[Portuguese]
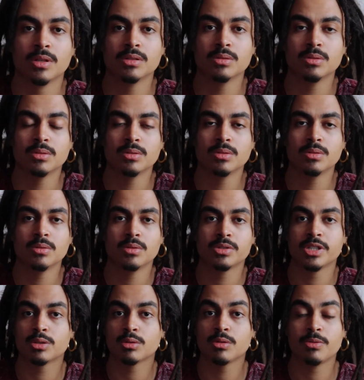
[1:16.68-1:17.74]
quando o
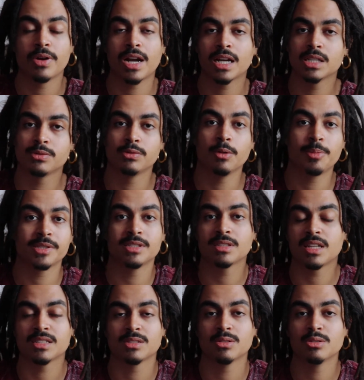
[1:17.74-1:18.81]
Getúlio Vargas viu a
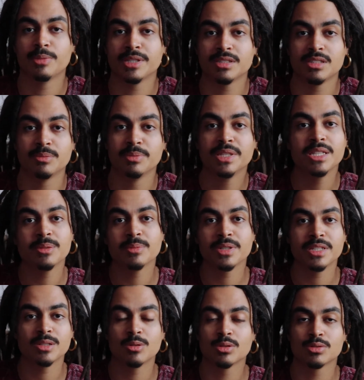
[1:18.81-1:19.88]
apresentação do mestre
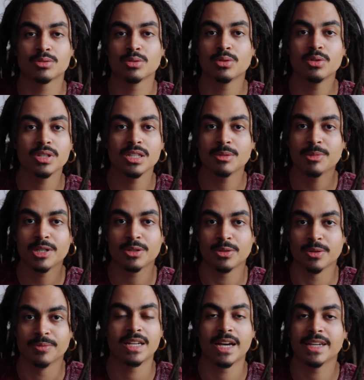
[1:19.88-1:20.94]
Bimba e gostou e
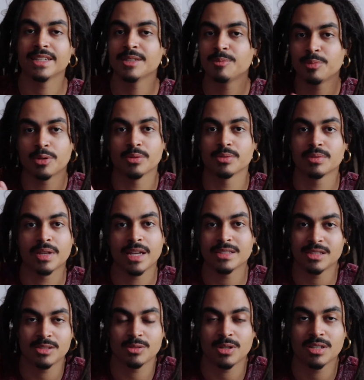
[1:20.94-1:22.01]
liberou. E aí pronto,
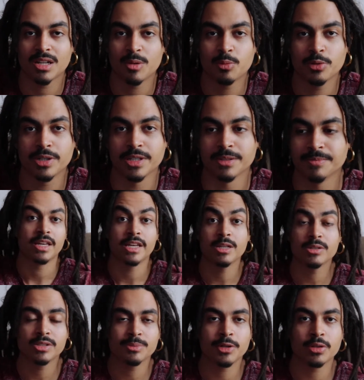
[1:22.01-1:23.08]
essa é a história da capoeira. E aí
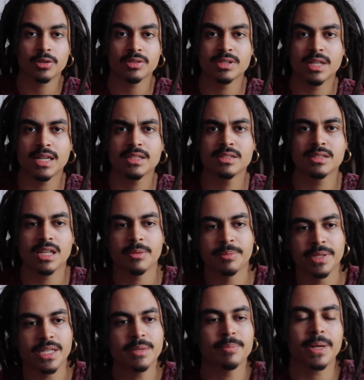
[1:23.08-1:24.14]
eu tinha uma curiosidade de
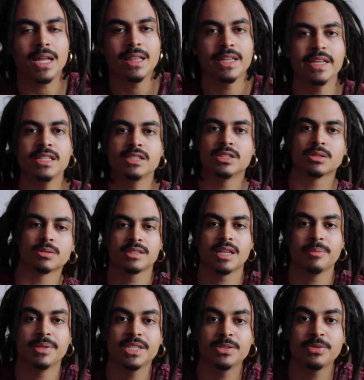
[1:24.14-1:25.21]
saber, para além disso,
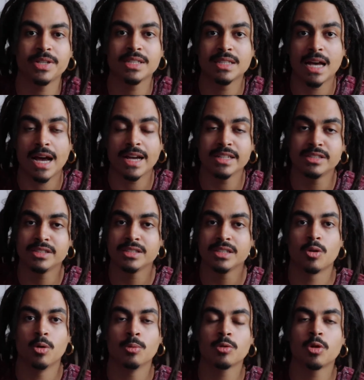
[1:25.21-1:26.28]
saber de verdade
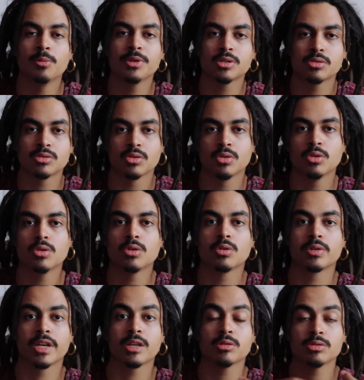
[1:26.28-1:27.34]
como começou, o
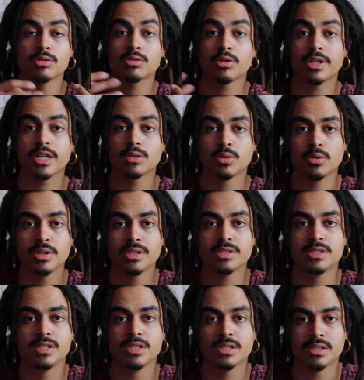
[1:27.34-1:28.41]
que que os historiadores
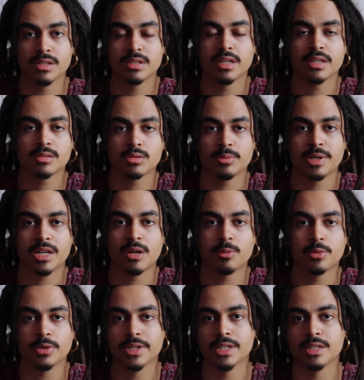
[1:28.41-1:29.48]
dizem, né, sobre a
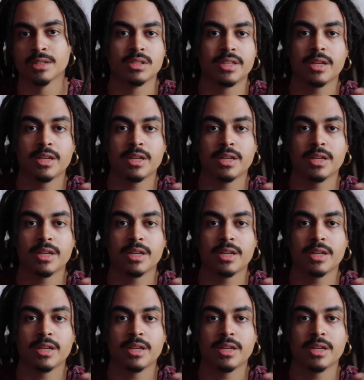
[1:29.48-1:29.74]
capoeira. Se